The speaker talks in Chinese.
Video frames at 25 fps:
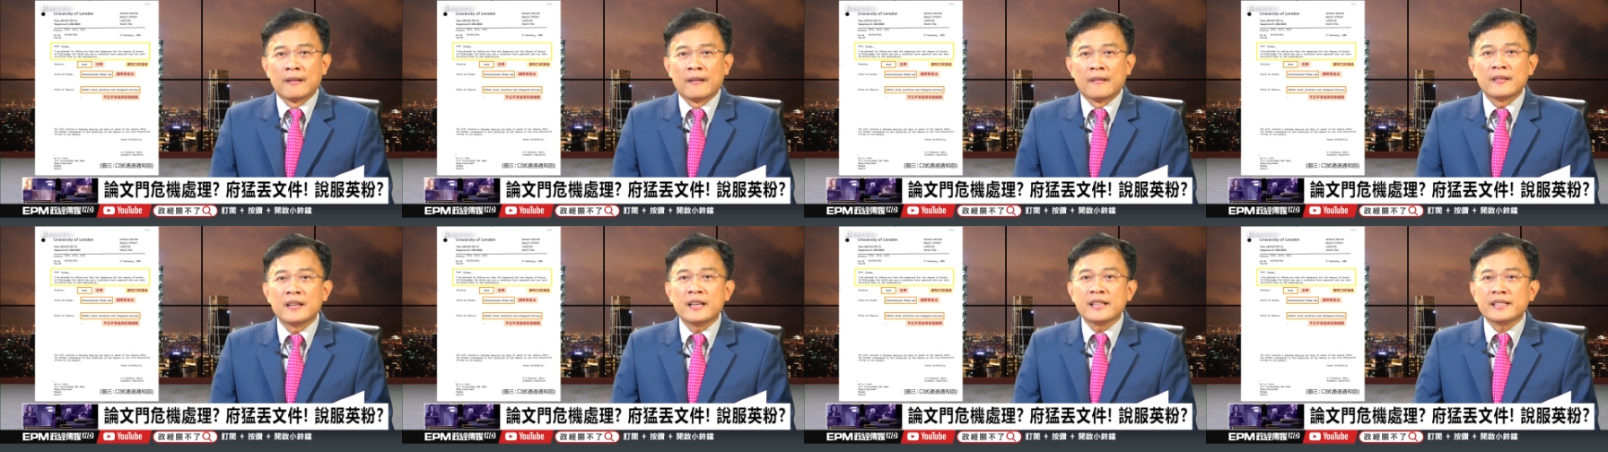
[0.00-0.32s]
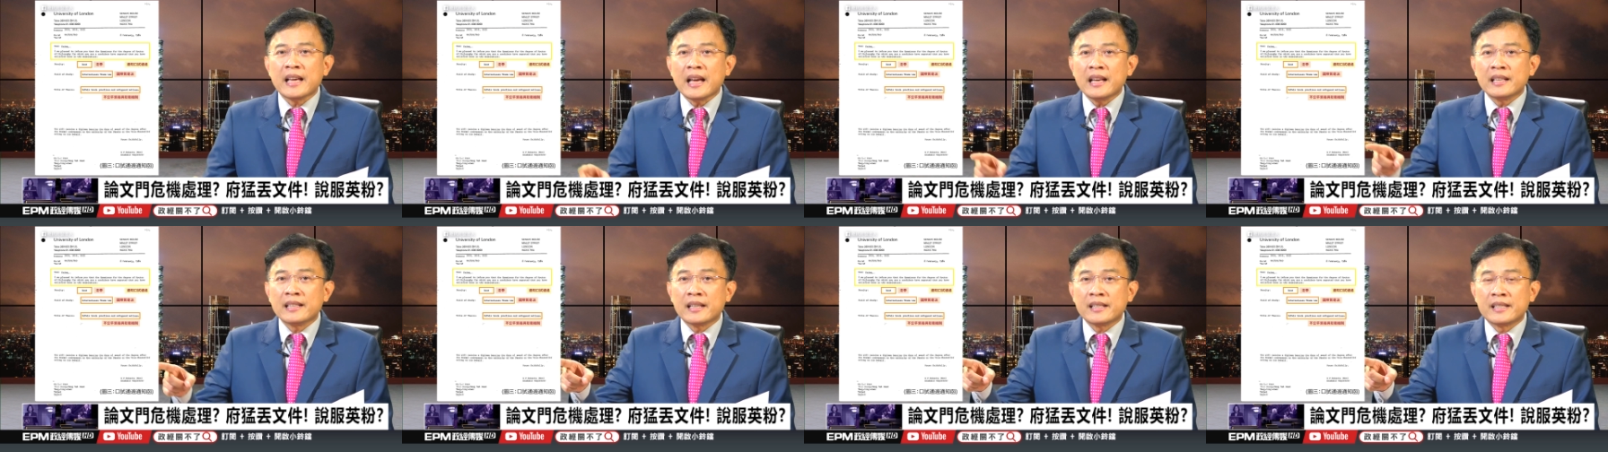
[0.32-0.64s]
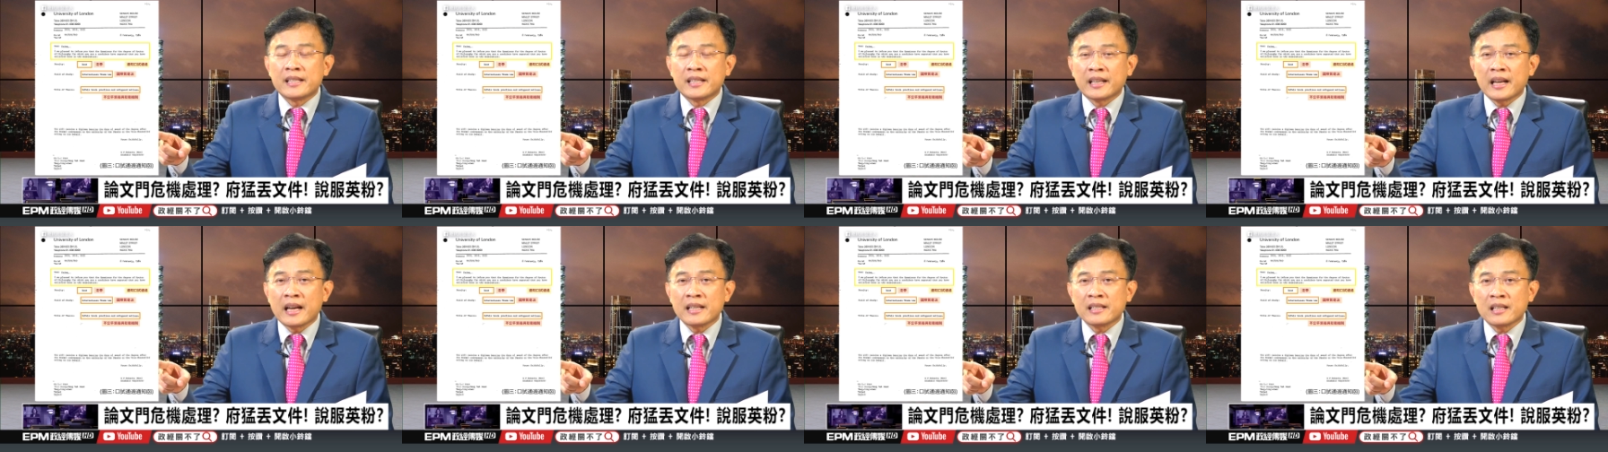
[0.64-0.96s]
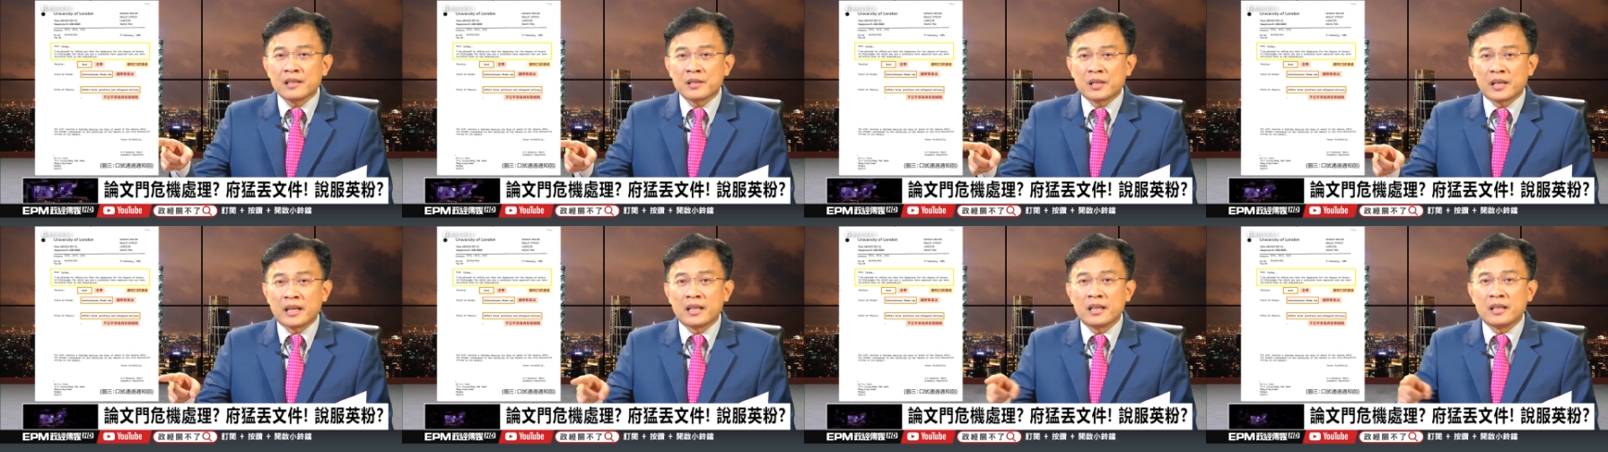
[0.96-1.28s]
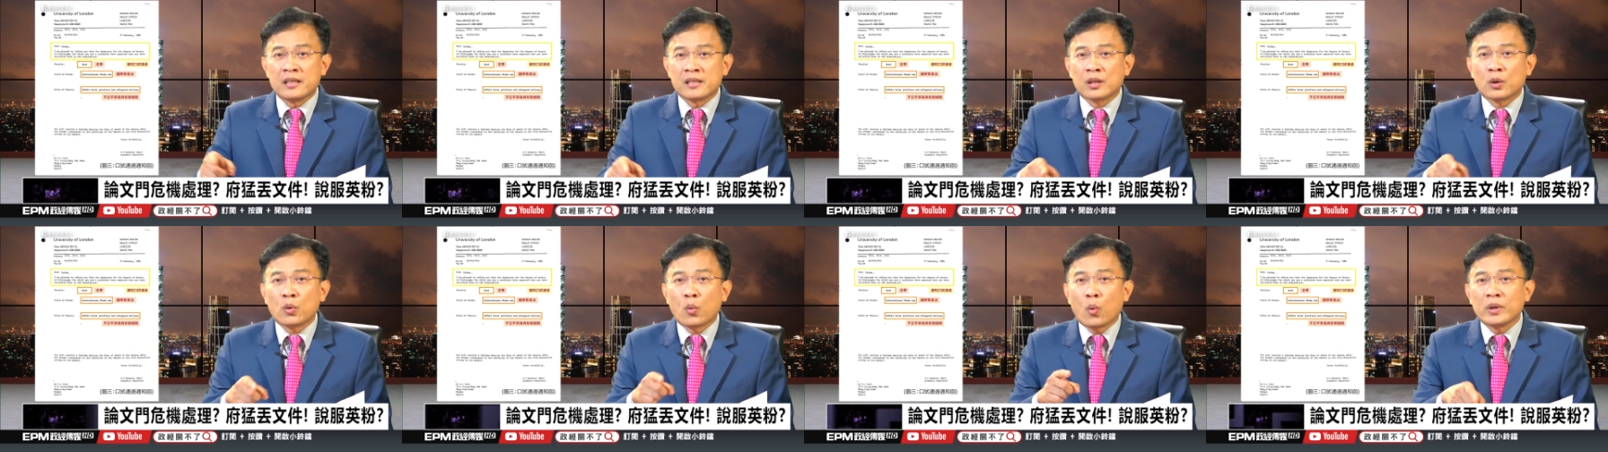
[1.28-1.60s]
你在你的旗杆上写你
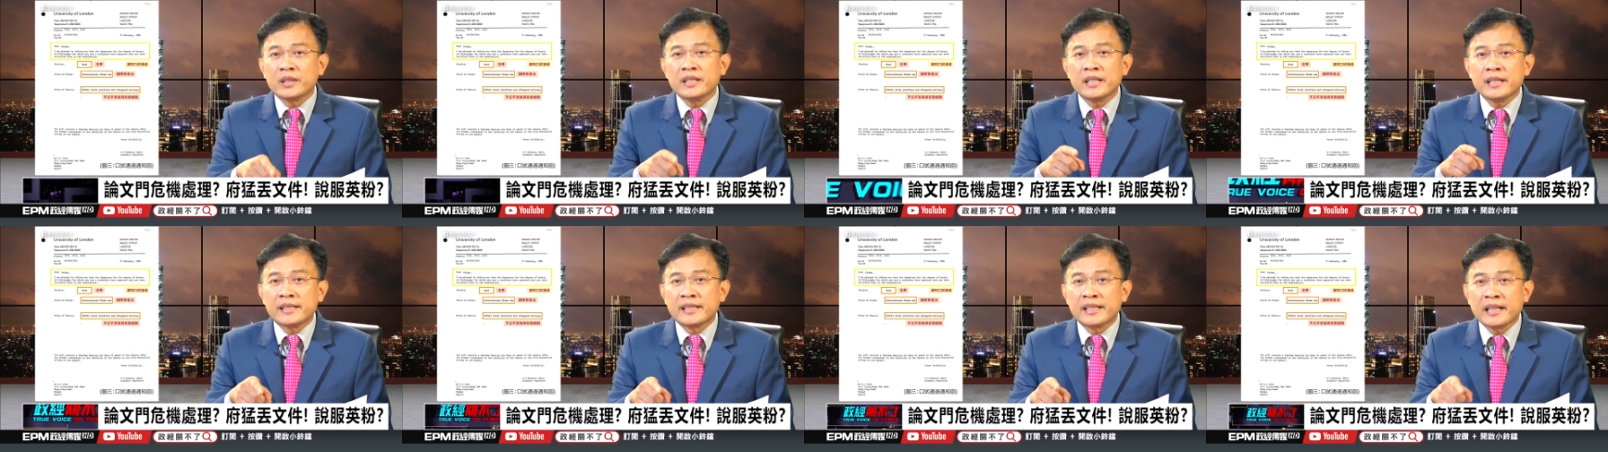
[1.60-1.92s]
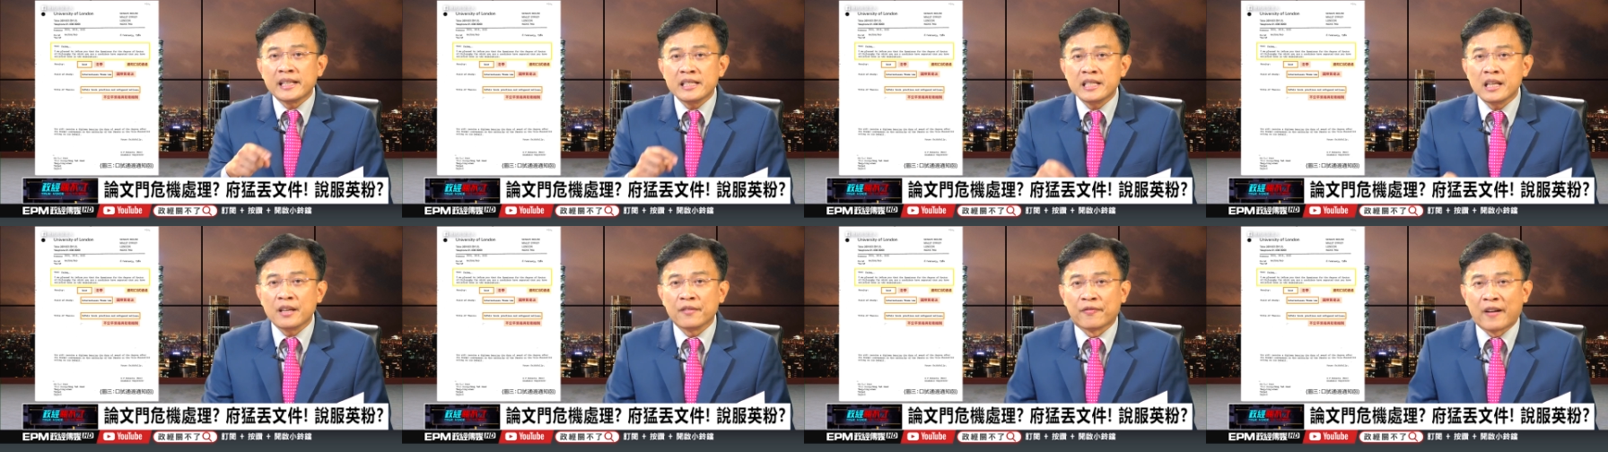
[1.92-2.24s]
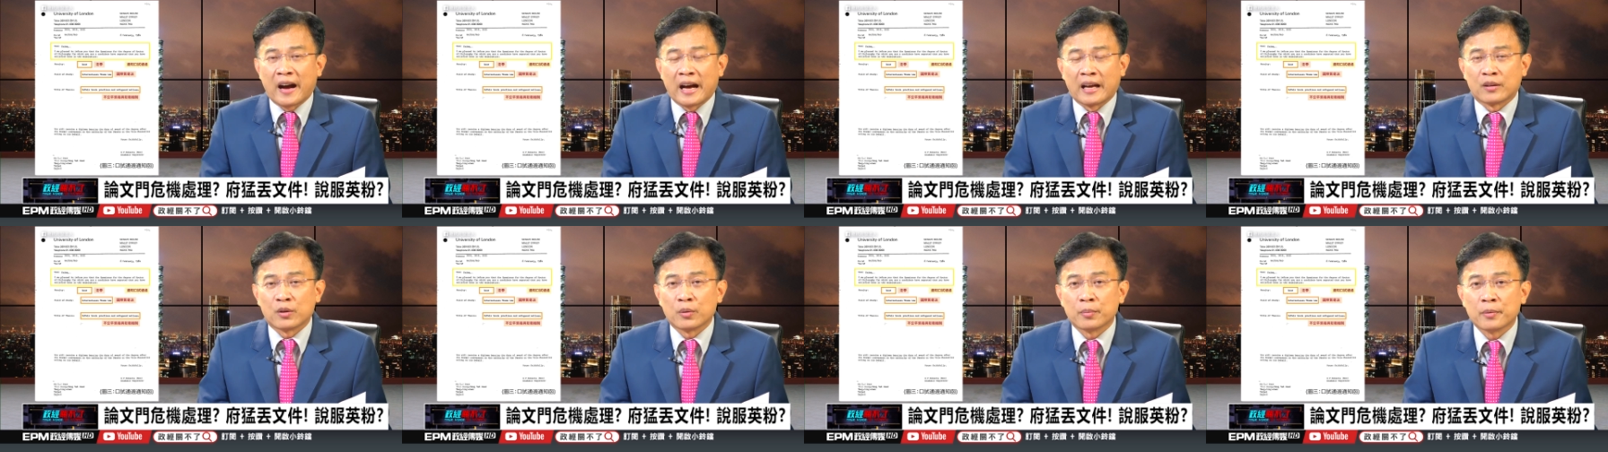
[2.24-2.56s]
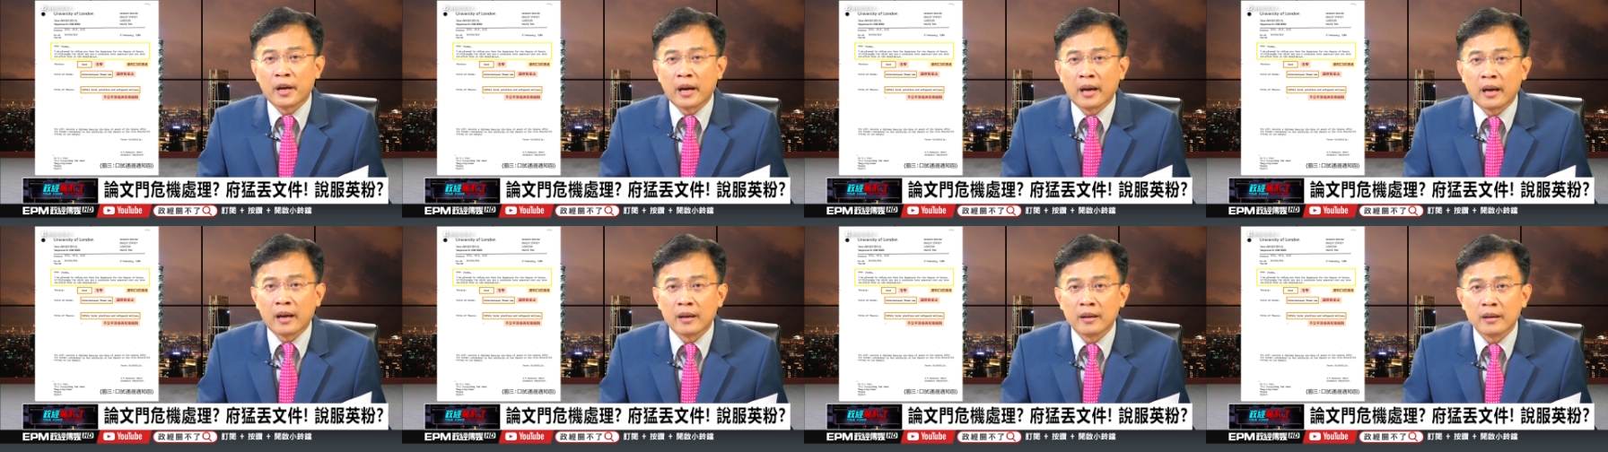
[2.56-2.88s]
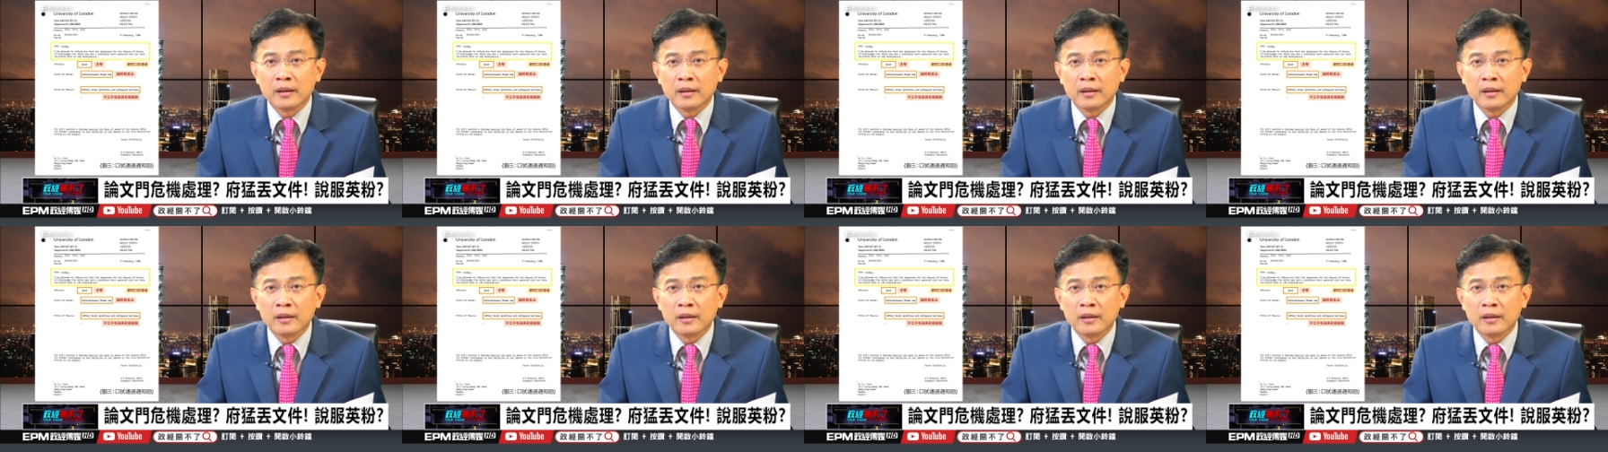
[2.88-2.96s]
是国际经济法，对不对？